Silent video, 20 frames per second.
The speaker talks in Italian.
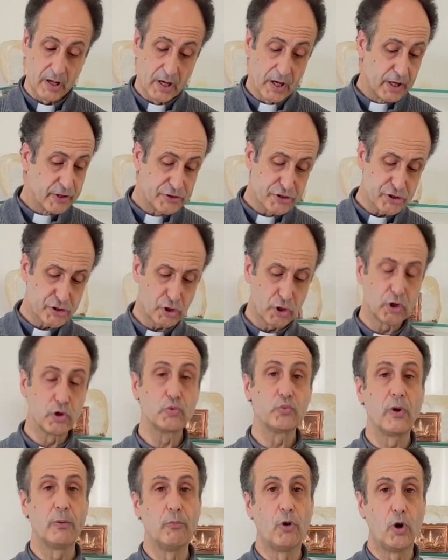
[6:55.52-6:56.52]
Ci sono
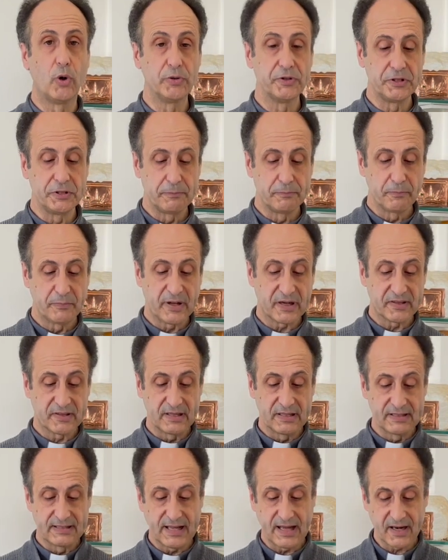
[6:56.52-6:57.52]
due modi per
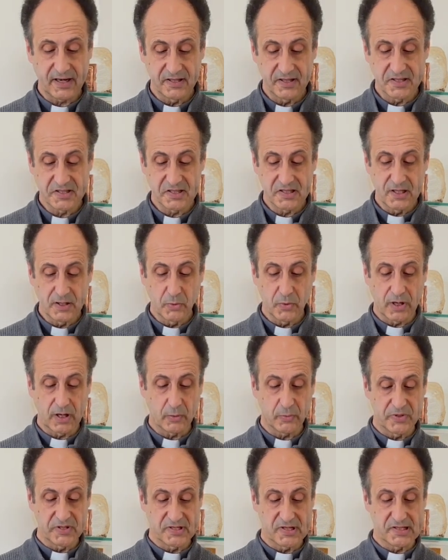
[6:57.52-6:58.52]
tentare di estinguere
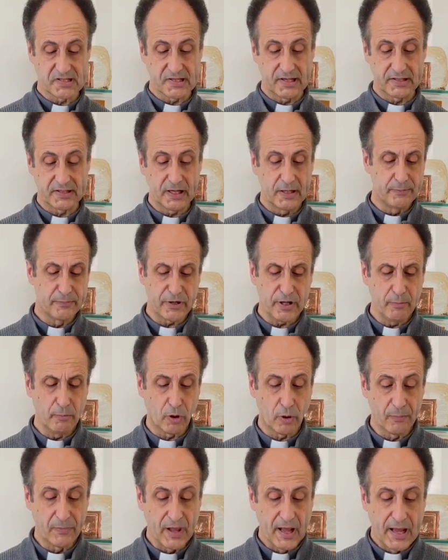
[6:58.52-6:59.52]
questa sete. Il
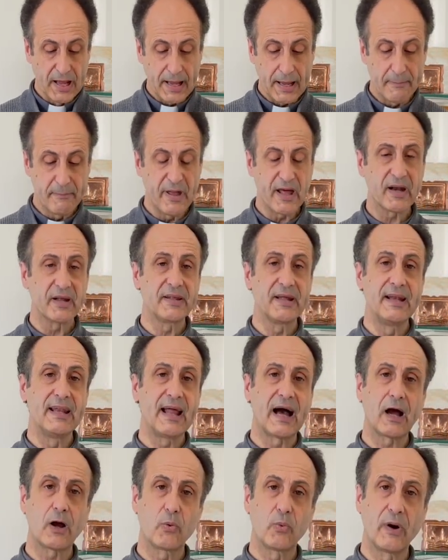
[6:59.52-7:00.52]
primo è bere
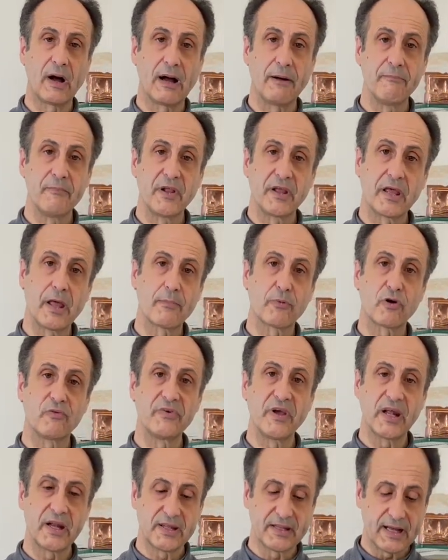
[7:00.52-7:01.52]
dell'acqua che
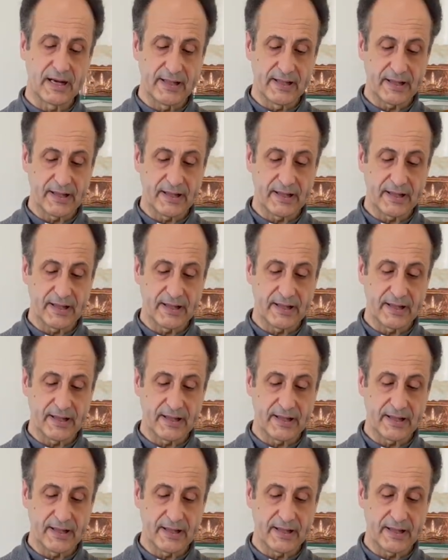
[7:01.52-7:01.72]
proviene dalle